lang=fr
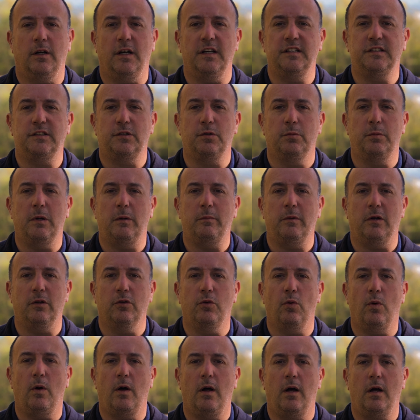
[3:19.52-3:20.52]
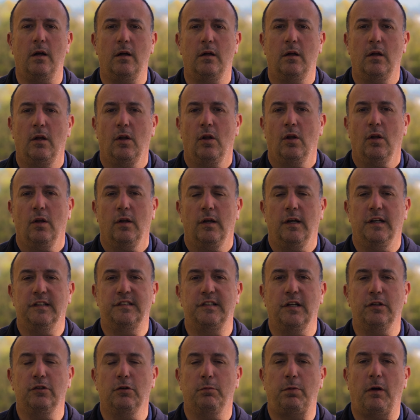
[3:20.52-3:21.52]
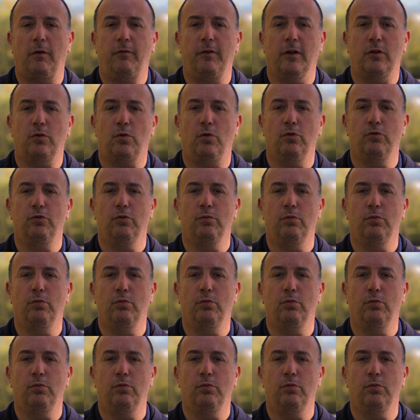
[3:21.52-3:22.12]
reste au même endroit, essaye de ne pas faire trop de